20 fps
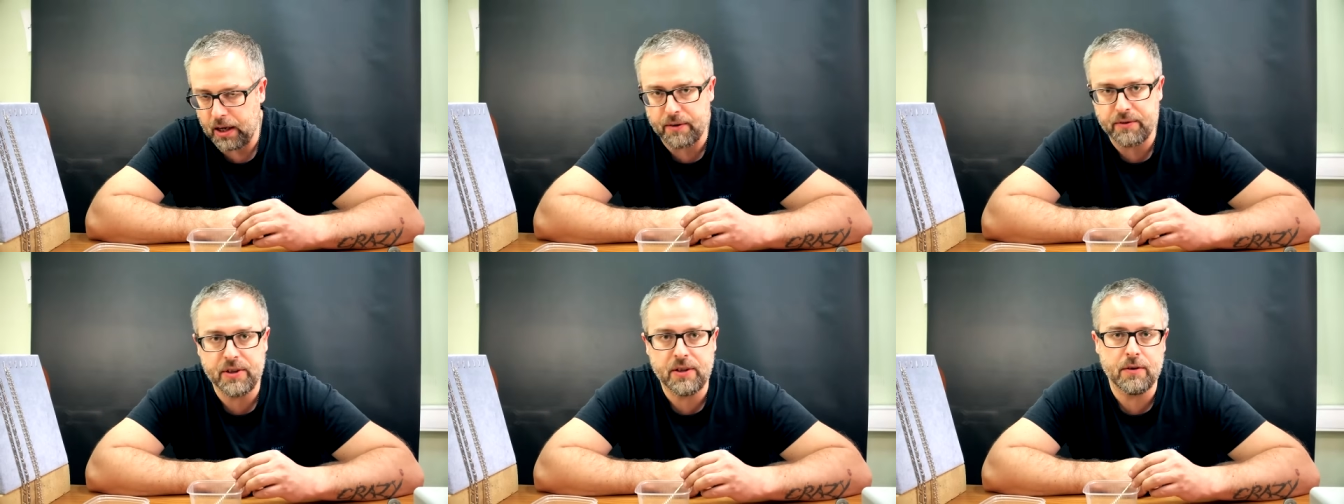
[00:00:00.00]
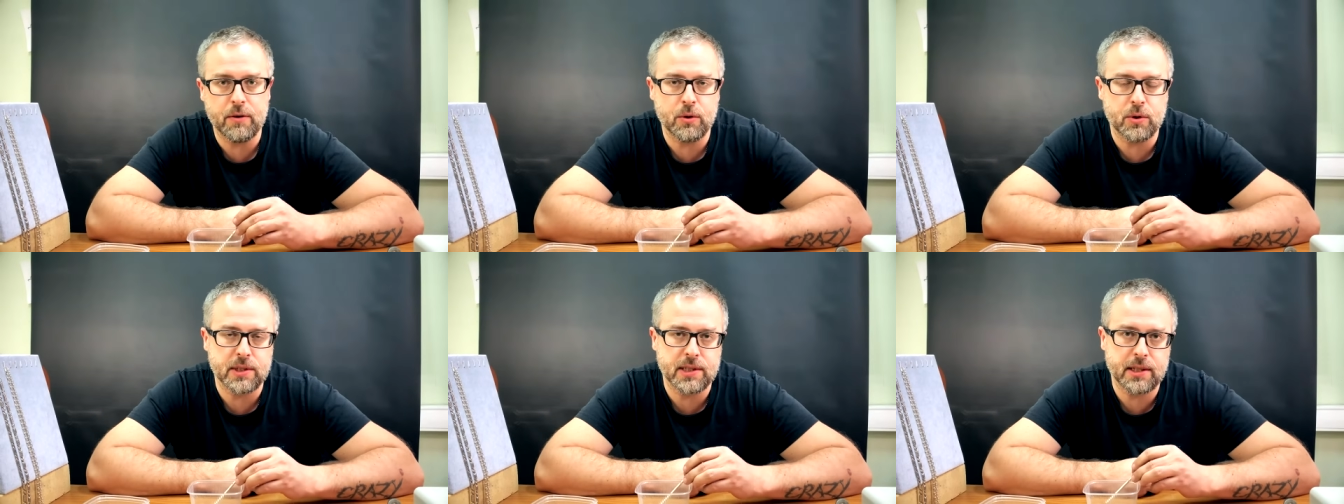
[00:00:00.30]
А в
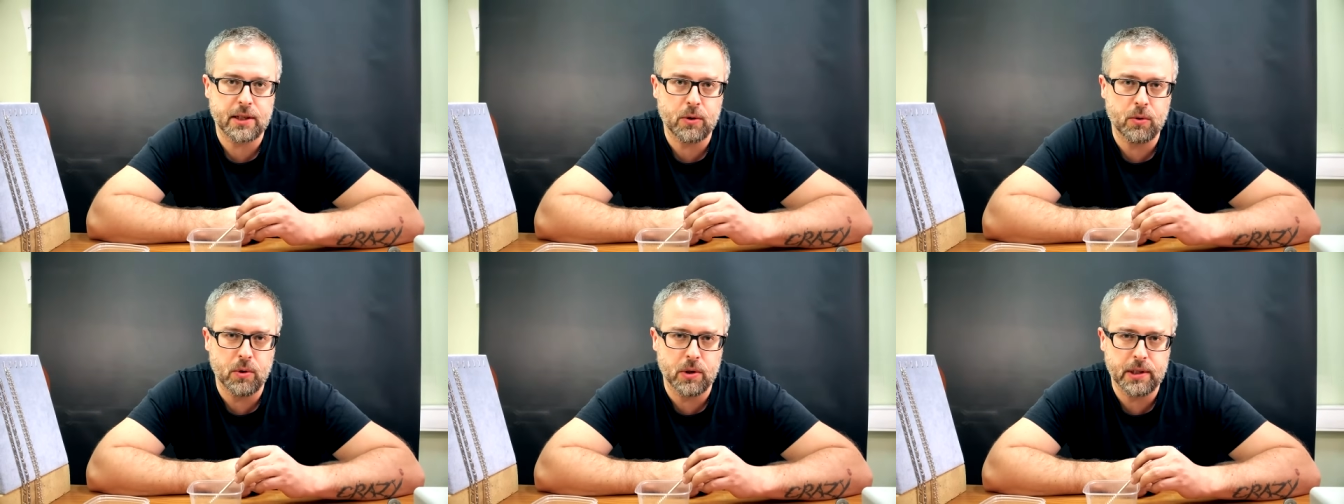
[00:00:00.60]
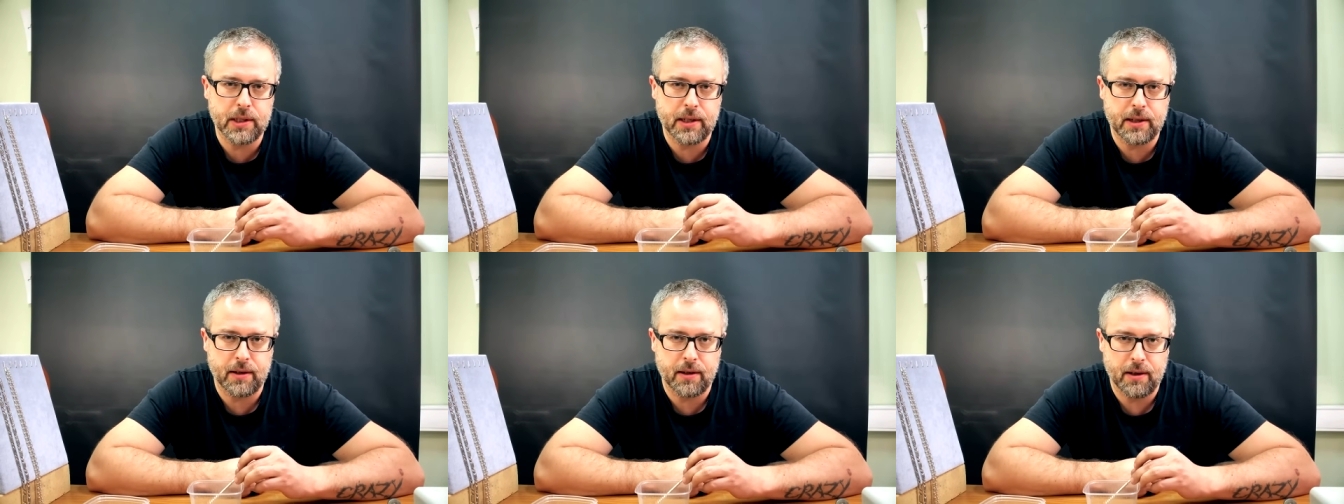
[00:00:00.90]
90-е
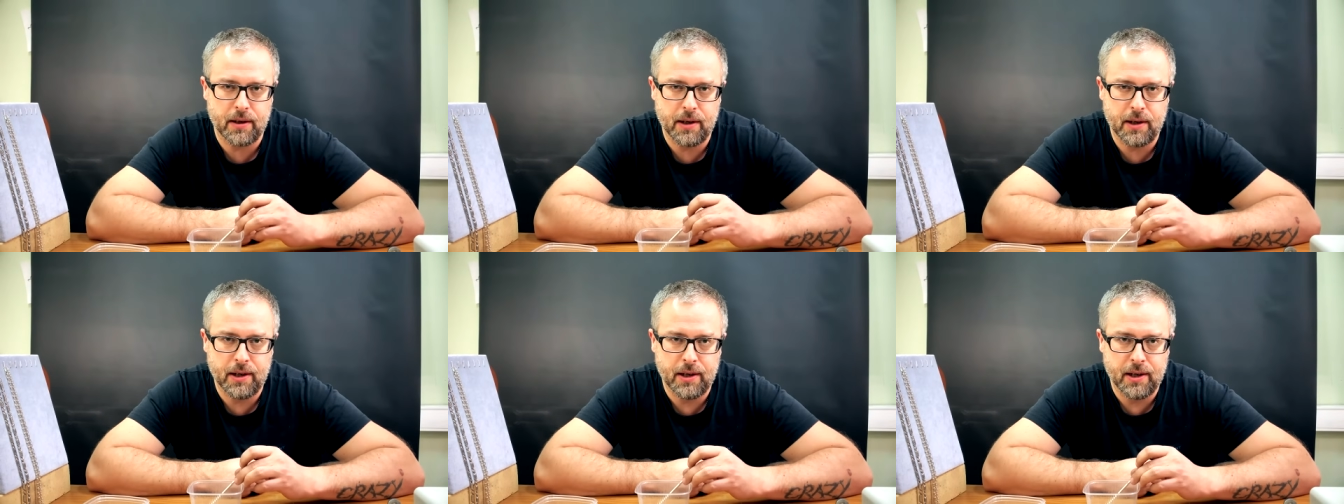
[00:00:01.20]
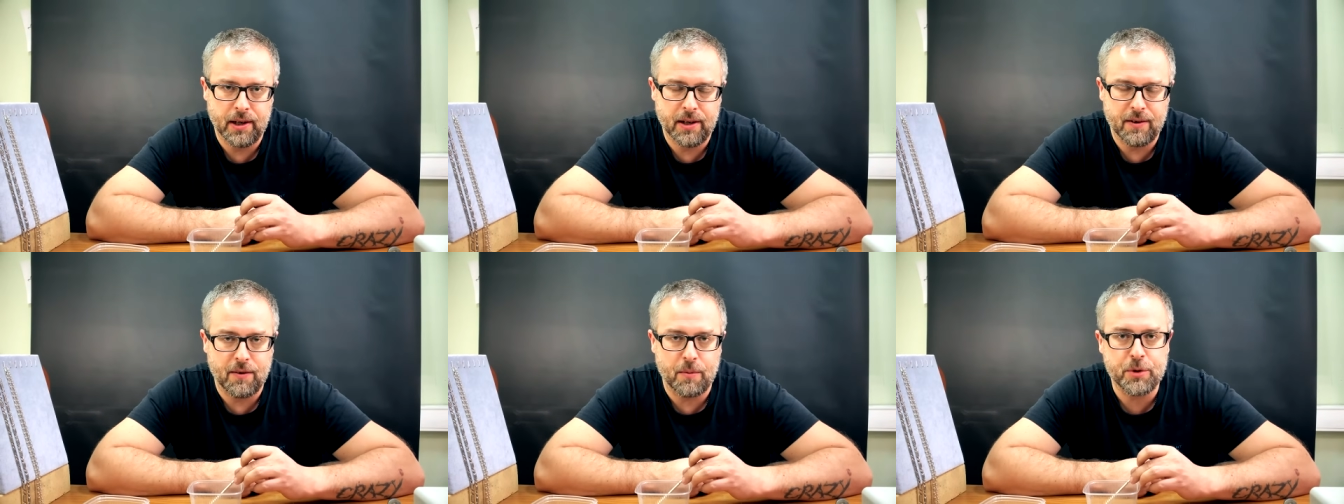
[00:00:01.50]
годы
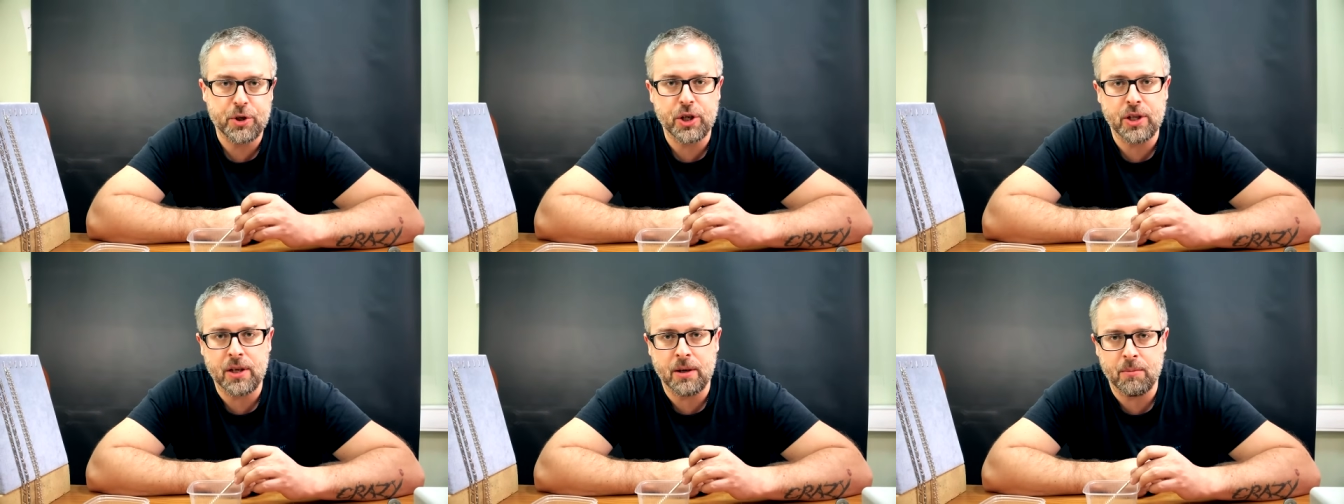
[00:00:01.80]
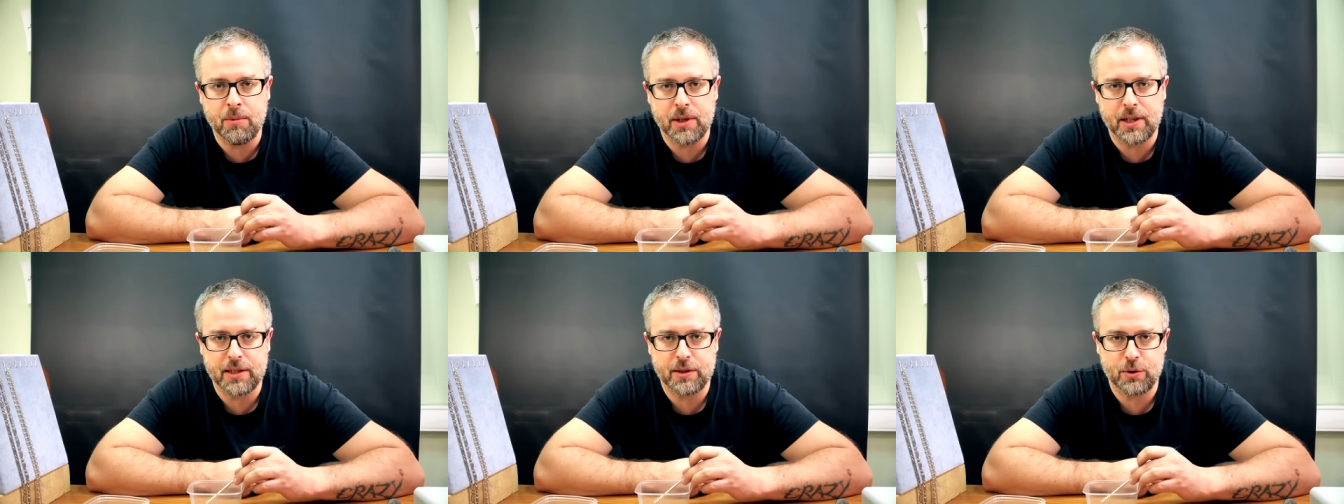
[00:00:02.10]
вообще не
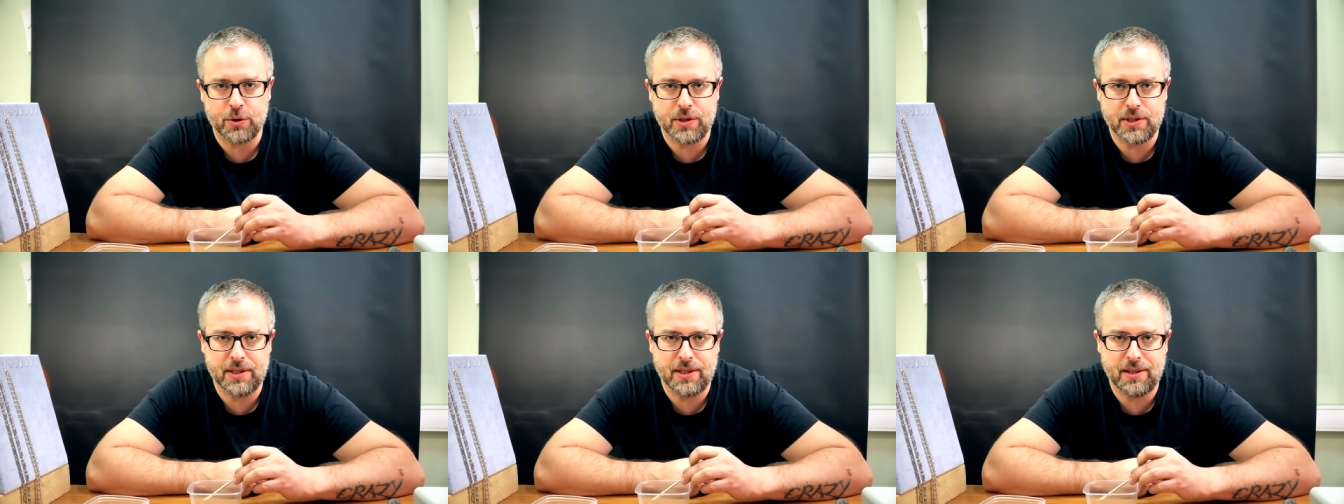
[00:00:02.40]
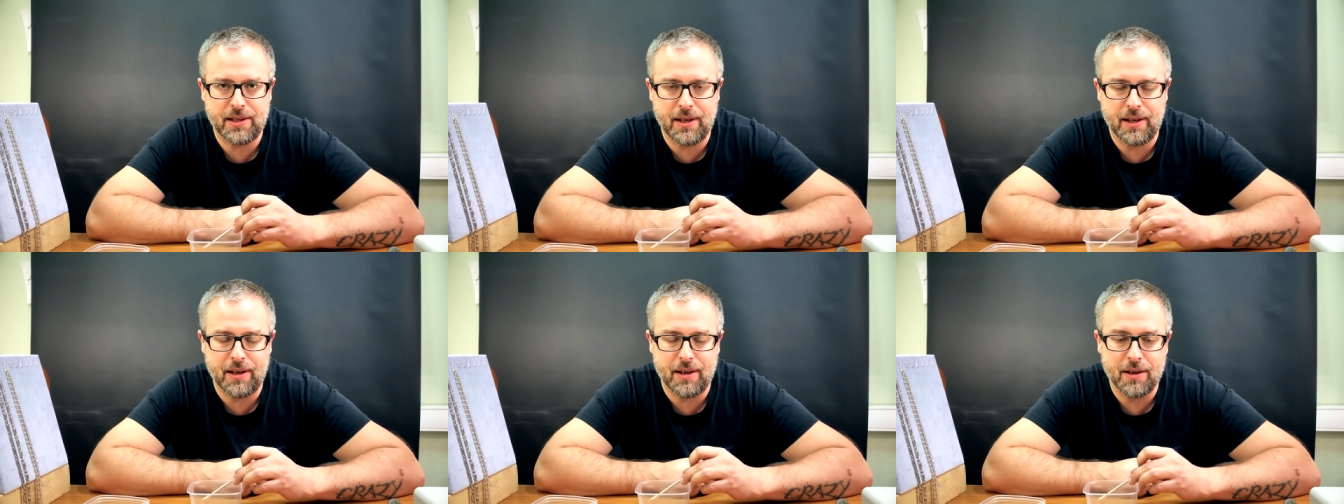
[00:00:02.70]
было
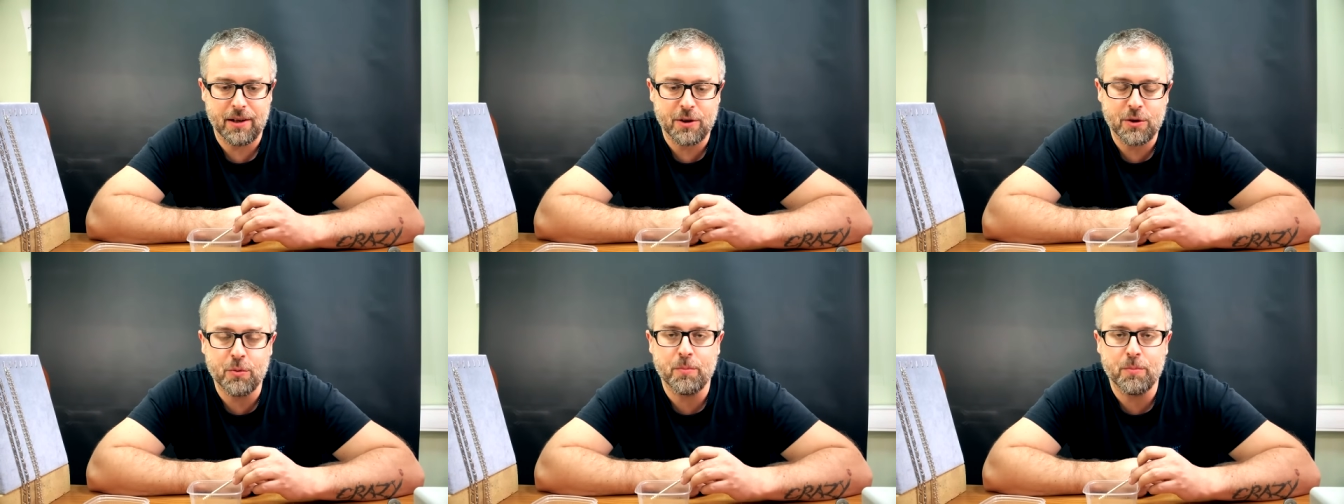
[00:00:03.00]
соцсетей.